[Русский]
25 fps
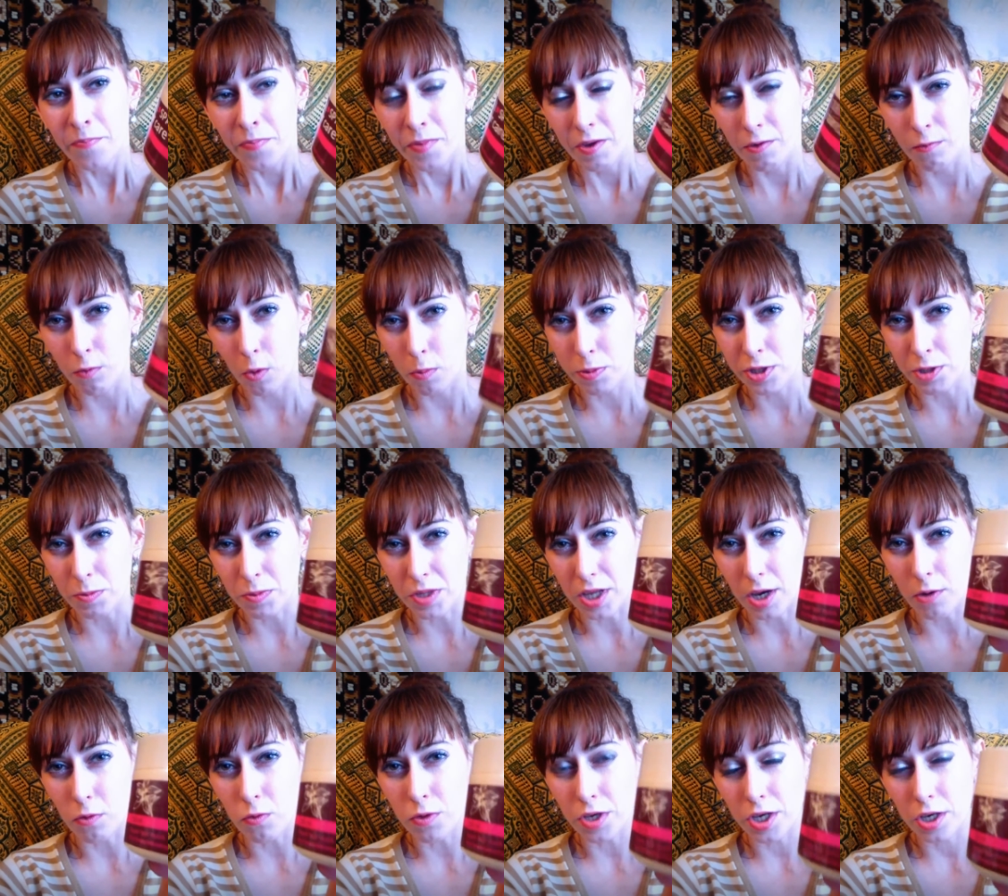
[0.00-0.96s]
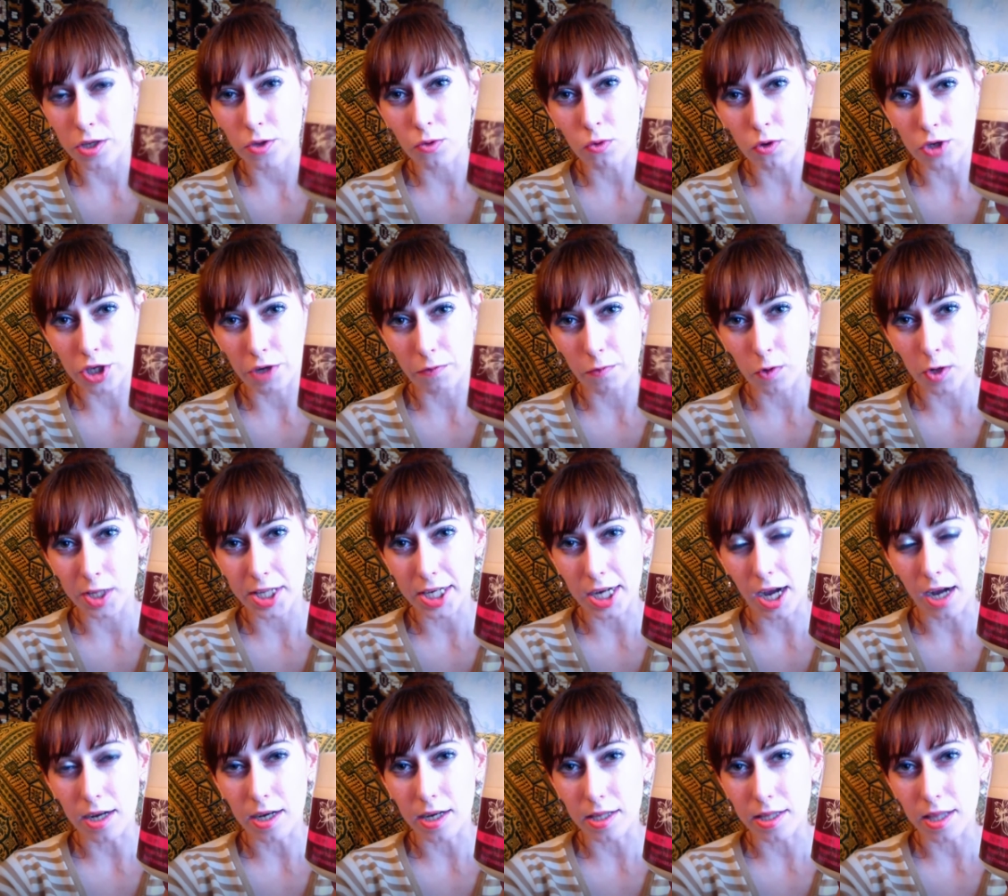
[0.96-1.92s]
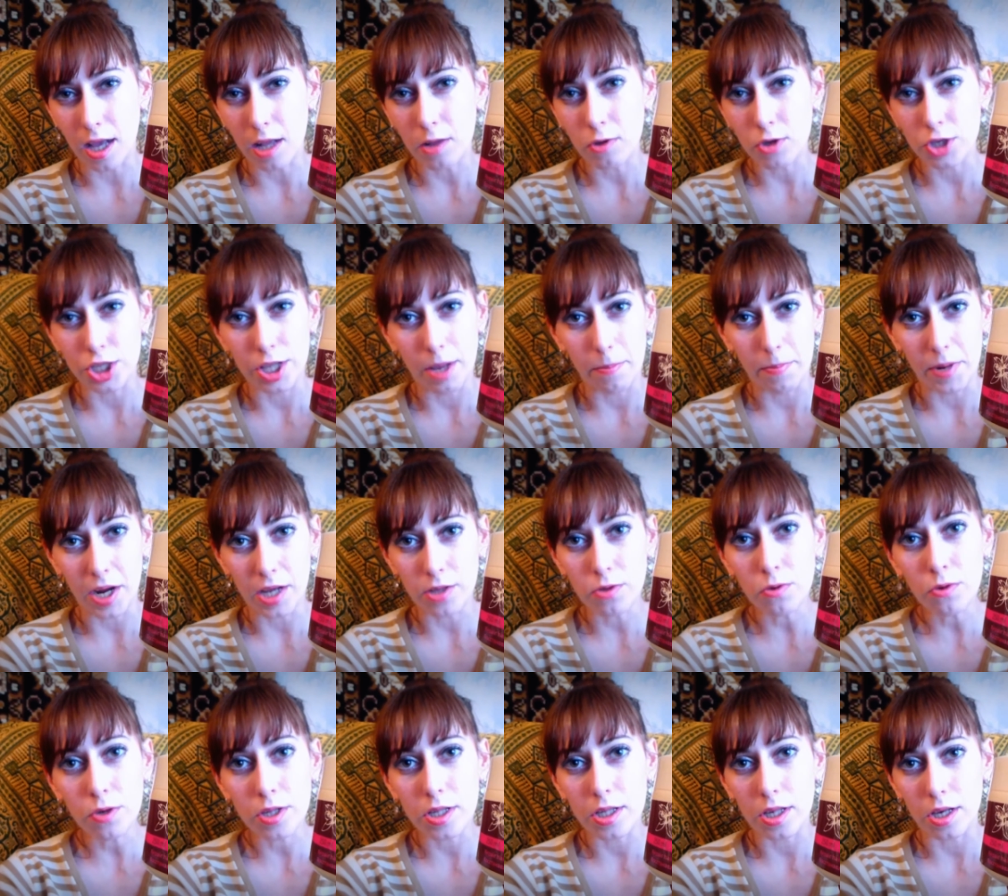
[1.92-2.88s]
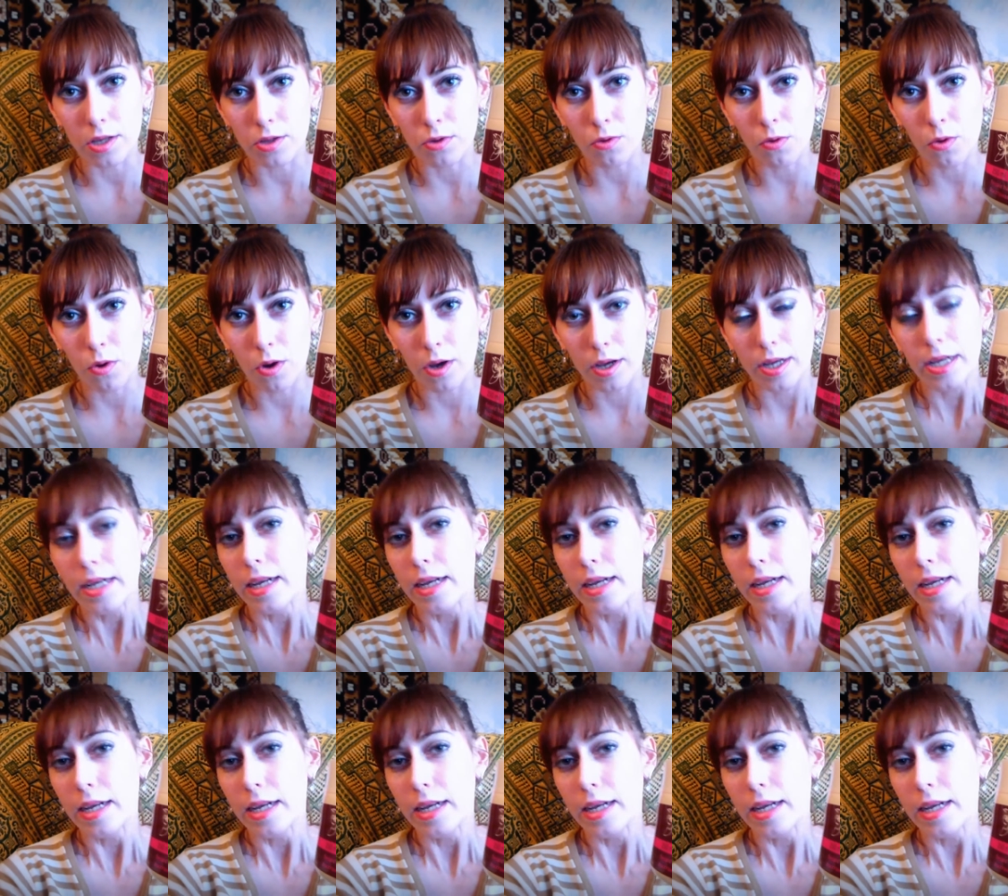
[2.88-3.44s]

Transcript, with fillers: В общем-то, у них тоже вроде как каталожная продукция, но